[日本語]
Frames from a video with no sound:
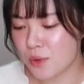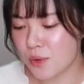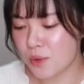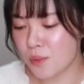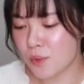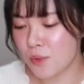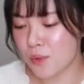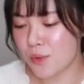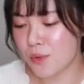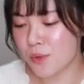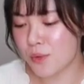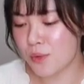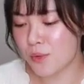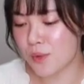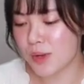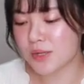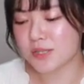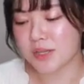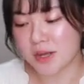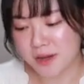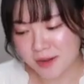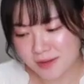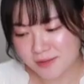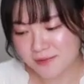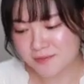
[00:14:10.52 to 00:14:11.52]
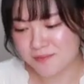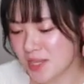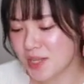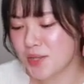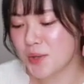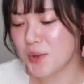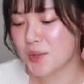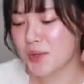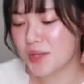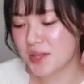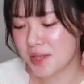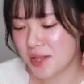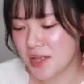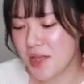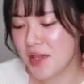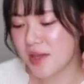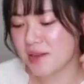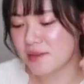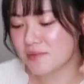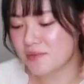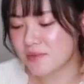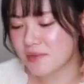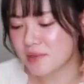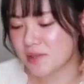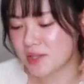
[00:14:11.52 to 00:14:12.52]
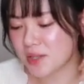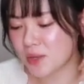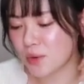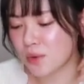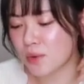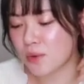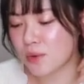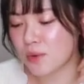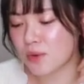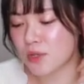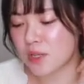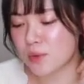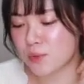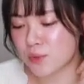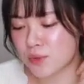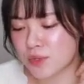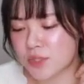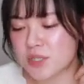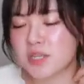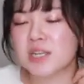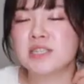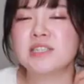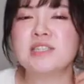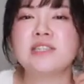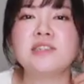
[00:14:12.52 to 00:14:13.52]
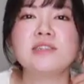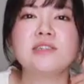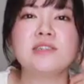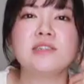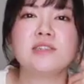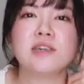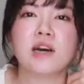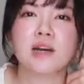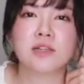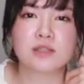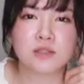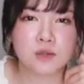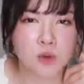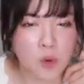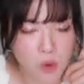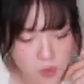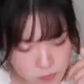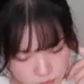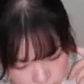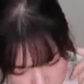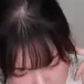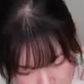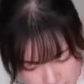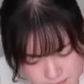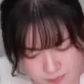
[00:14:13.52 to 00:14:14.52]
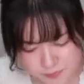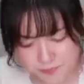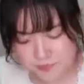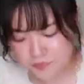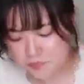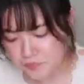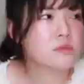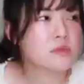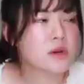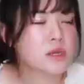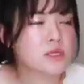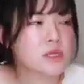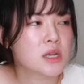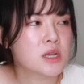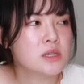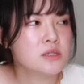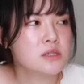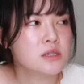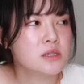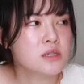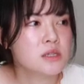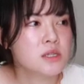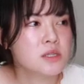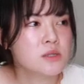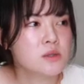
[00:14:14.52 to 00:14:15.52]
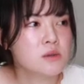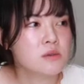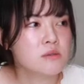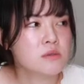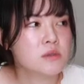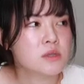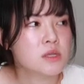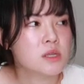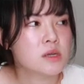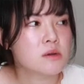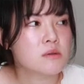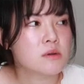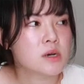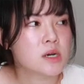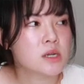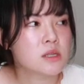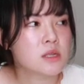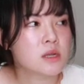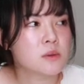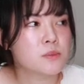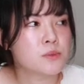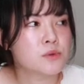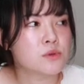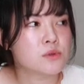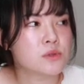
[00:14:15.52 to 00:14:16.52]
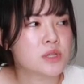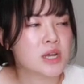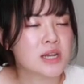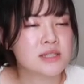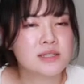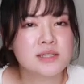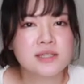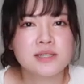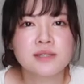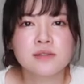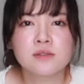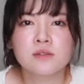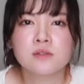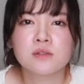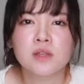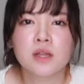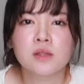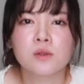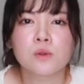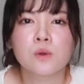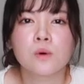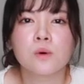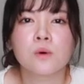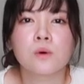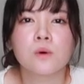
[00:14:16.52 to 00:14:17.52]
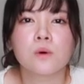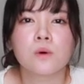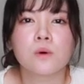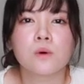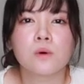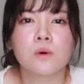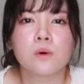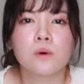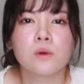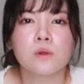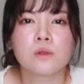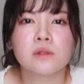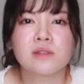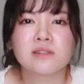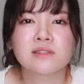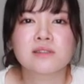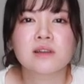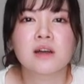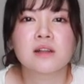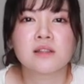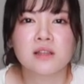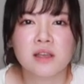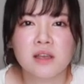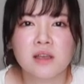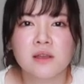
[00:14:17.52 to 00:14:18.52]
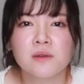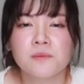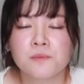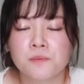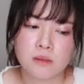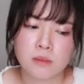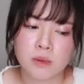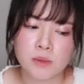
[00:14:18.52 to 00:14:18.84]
語母語話者にとって日本語で難しい発音は、私にとっては多分立ちつてとですかね。